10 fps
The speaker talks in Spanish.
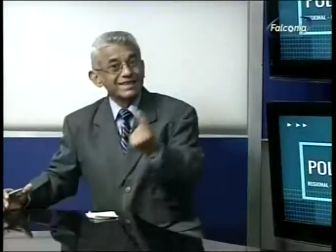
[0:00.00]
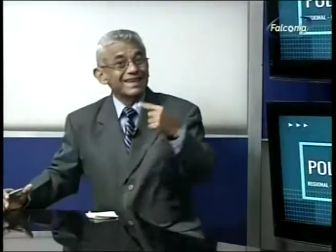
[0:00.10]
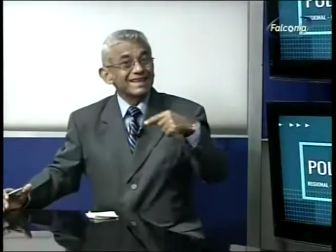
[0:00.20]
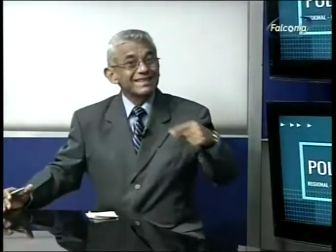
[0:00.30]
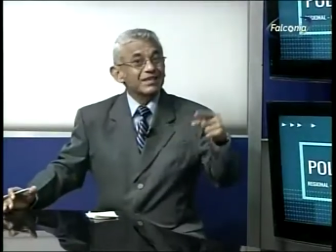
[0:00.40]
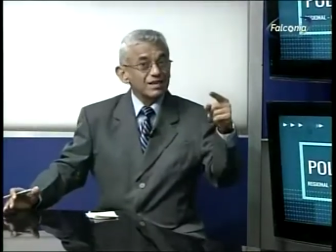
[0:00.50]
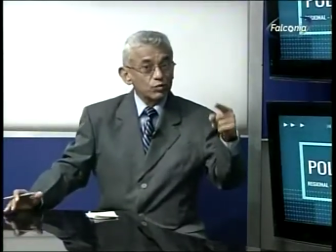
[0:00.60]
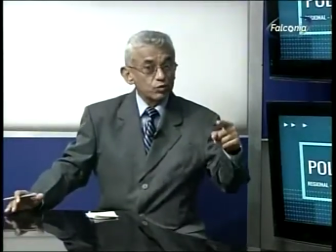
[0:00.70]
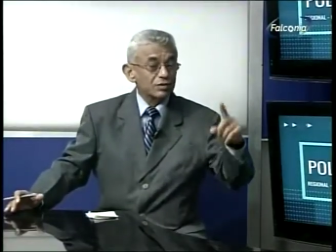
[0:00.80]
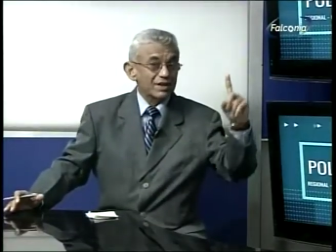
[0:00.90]
la tarjeta de la
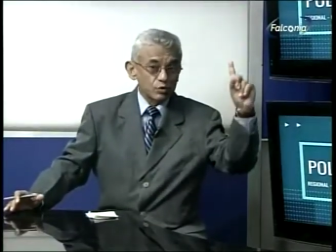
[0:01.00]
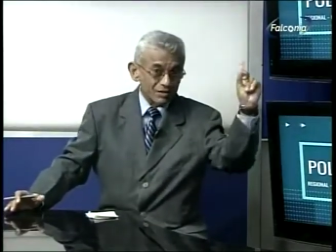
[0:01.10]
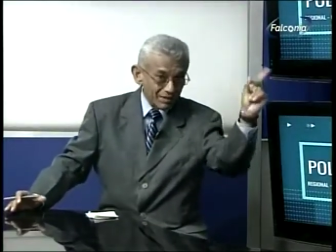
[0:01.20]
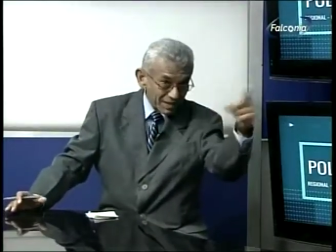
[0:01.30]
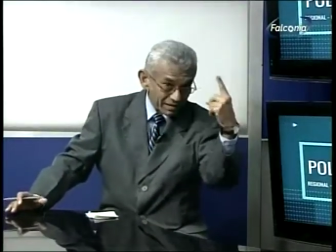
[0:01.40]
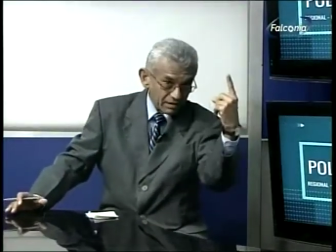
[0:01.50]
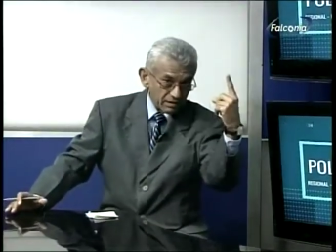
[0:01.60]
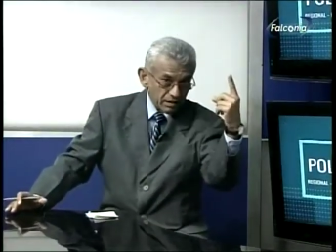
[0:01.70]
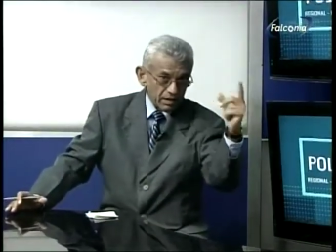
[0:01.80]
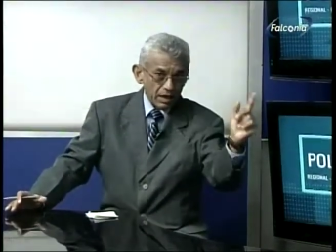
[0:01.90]
mud
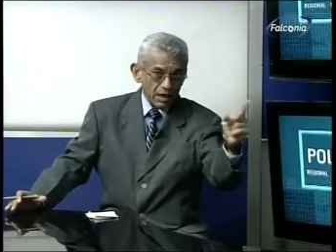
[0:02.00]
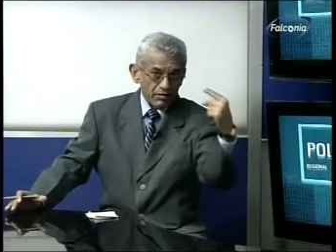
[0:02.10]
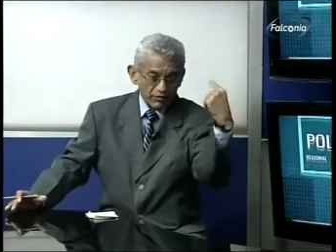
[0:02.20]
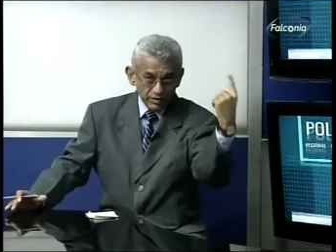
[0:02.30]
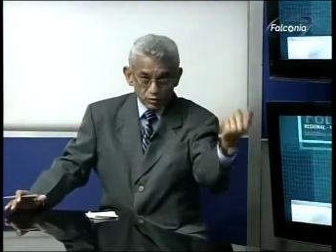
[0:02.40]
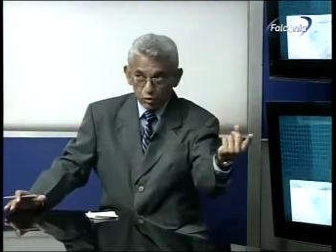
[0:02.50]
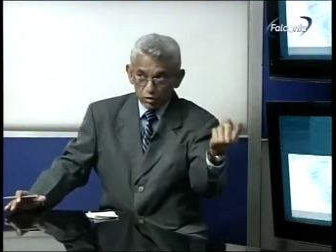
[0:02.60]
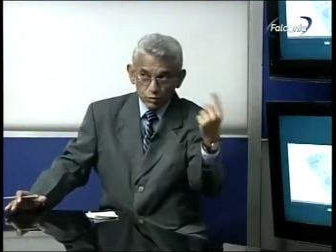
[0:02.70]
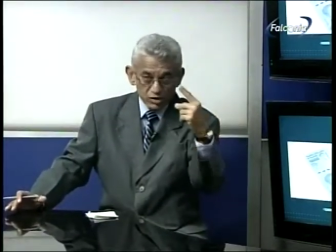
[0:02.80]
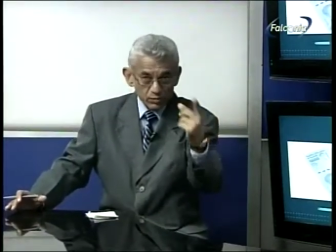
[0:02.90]
nacionalmente en Falcón, en
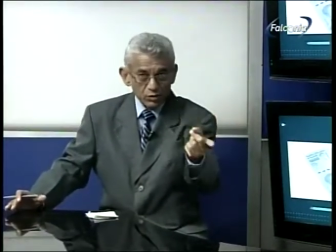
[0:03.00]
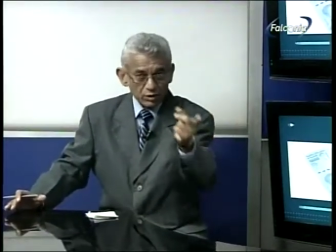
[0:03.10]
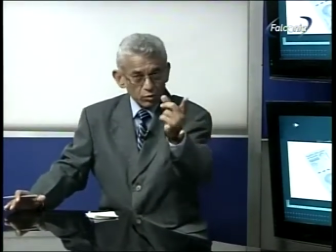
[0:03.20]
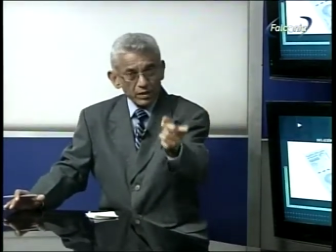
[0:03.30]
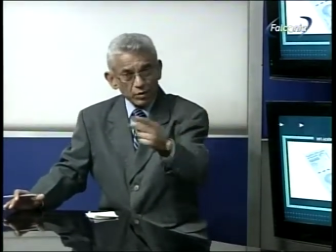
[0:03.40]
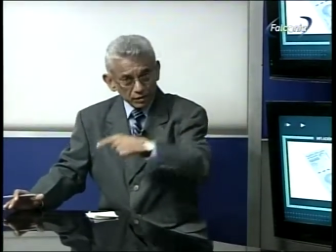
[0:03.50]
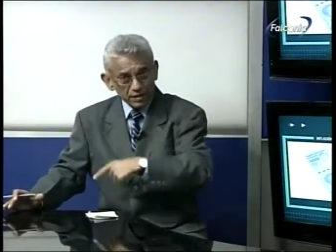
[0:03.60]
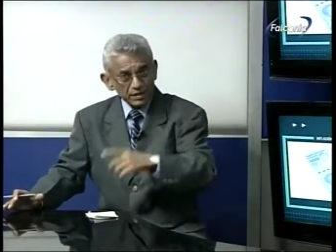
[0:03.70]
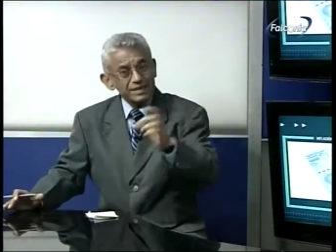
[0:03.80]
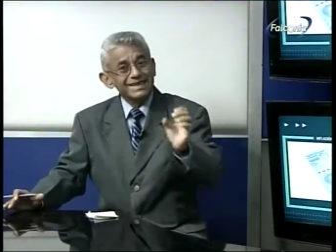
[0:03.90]
los municipios Carirubán y Los
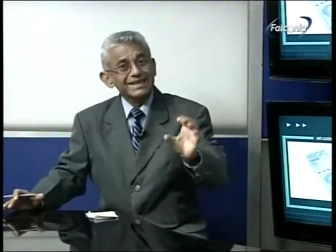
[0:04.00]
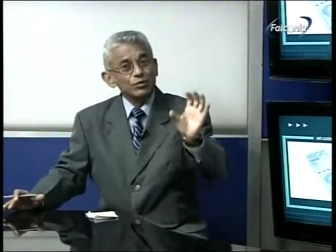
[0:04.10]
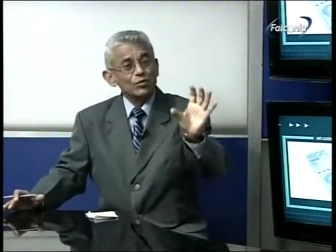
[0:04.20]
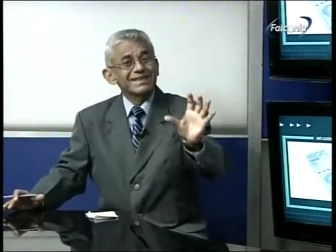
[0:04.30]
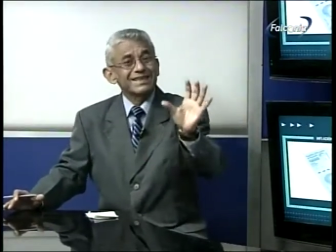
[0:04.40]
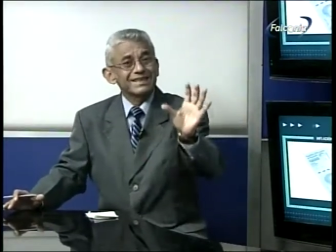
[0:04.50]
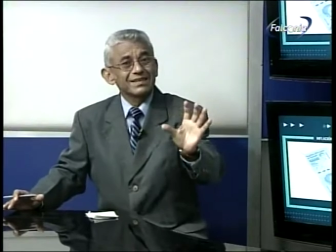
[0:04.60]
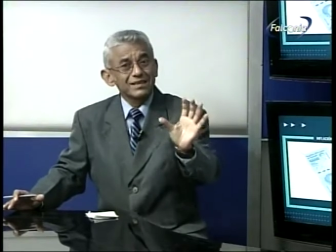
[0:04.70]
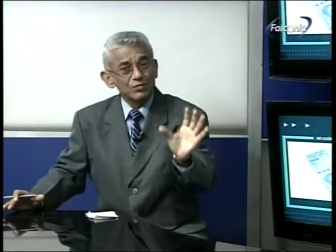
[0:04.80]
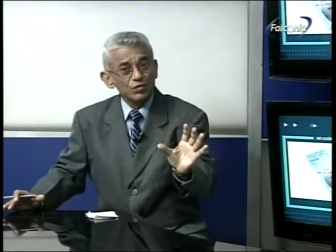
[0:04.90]
Taques, le ganó la tarjeta
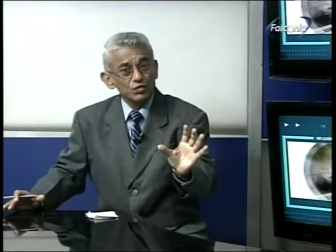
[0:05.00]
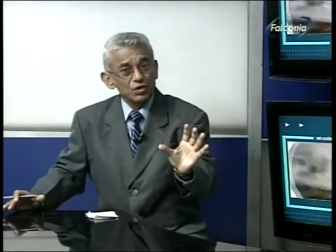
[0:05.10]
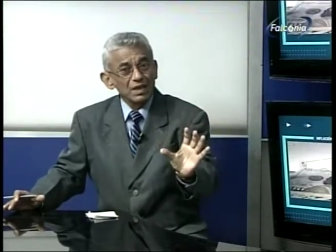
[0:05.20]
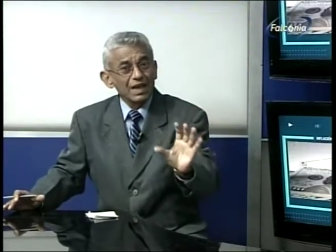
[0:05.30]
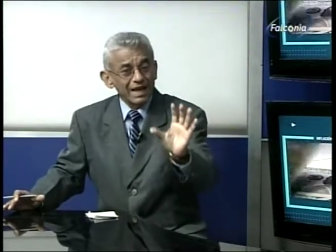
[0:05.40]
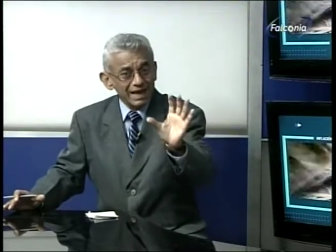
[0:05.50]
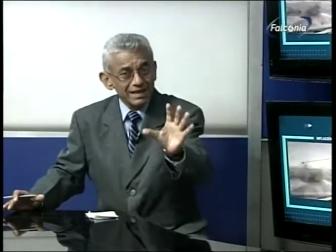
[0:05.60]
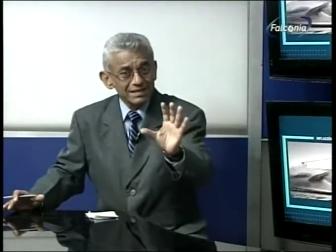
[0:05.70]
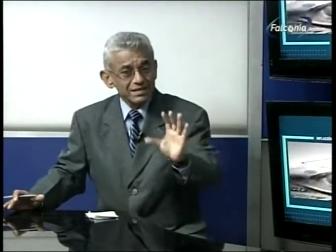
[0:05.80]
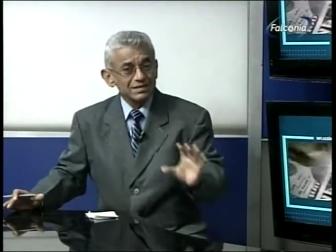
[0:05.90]
de la mud a
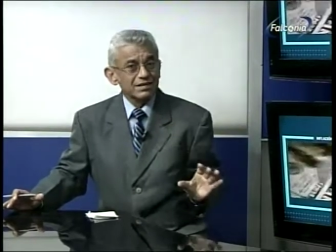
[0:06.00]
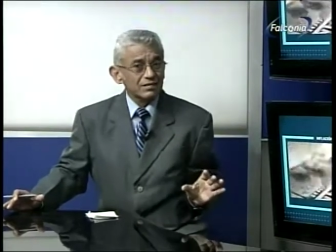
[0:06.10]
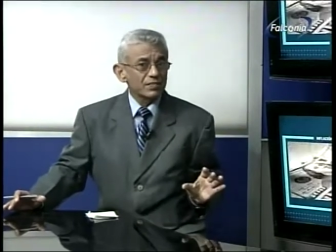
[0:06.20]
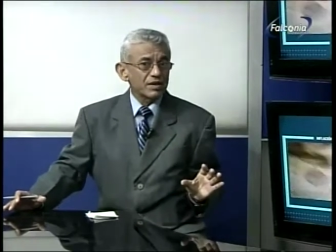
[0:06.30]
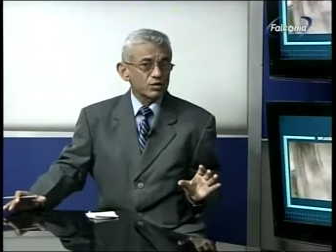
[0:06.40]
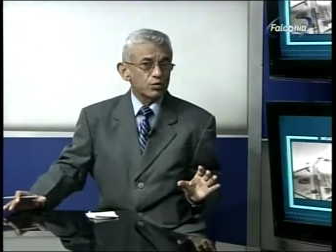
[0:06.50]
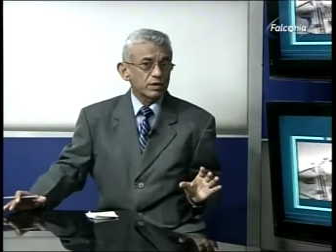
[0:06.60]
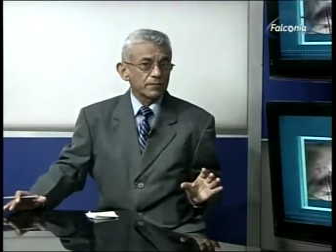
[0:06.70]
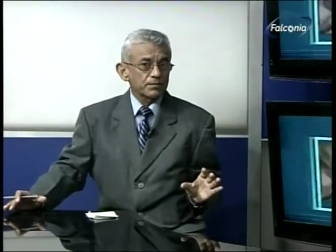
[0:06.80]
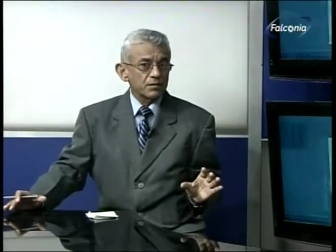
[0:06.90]
la tarjeta del PSV.